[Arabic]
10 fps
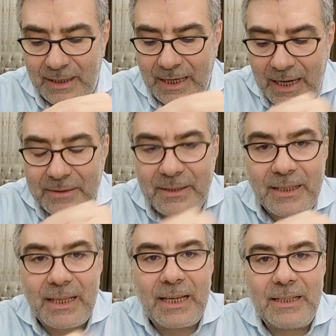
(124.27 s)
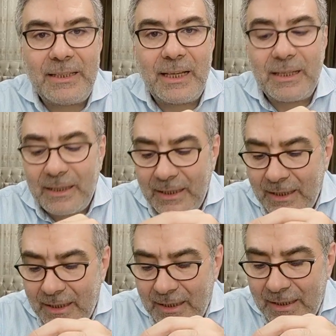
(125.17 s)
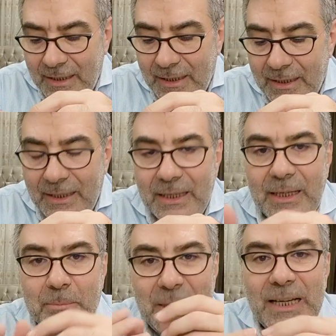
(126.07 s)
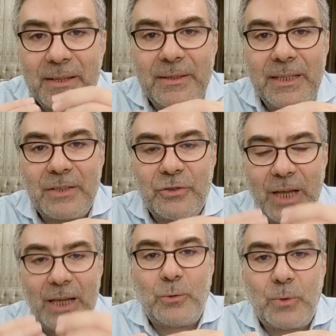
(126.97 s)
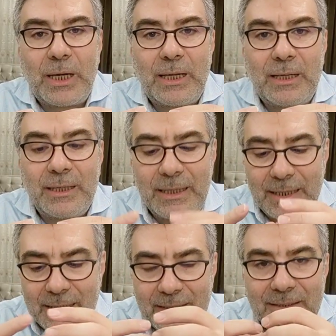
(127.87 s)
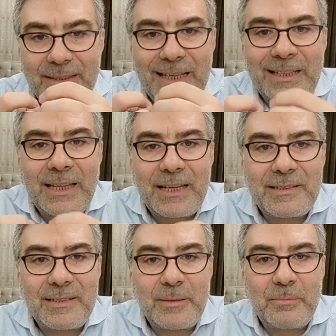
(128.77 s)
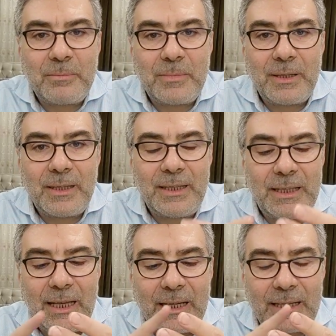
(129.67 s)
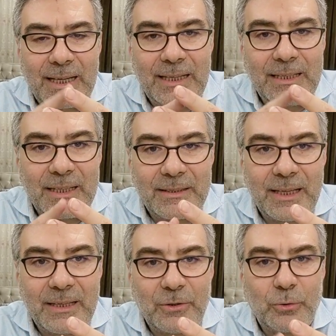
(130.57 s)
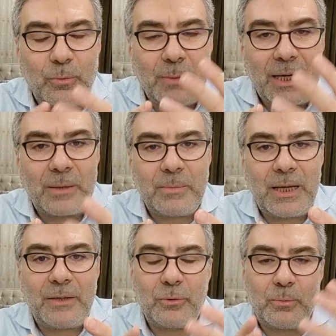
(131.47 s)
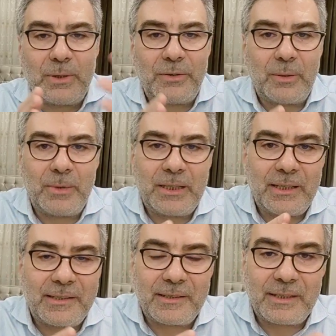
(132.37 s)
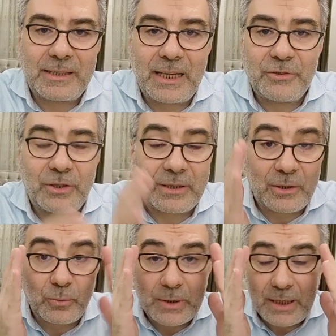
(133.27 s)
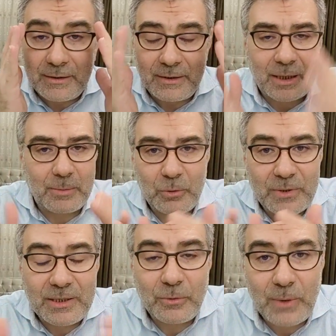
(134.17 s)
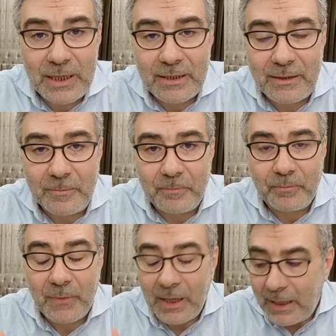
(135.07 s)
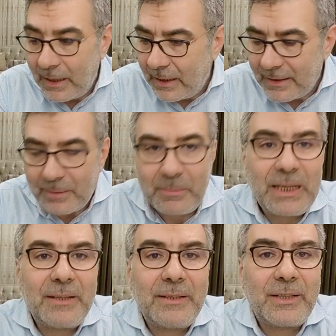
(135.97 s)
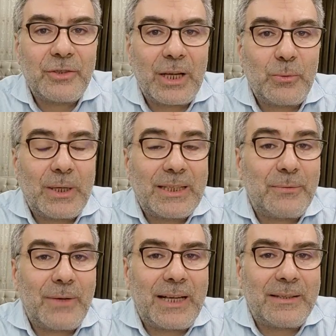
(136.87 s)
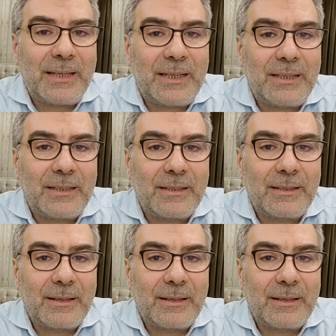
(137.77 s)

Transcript: هذه الخلية ما الذي يجعلها تنقسم إلى خليتين ثم أربعة ثم ثمانية ستة عشر اثنين وثلاثين أربعة وستين وهكذا طب ما الذي يجعلها تفعل ذلك؟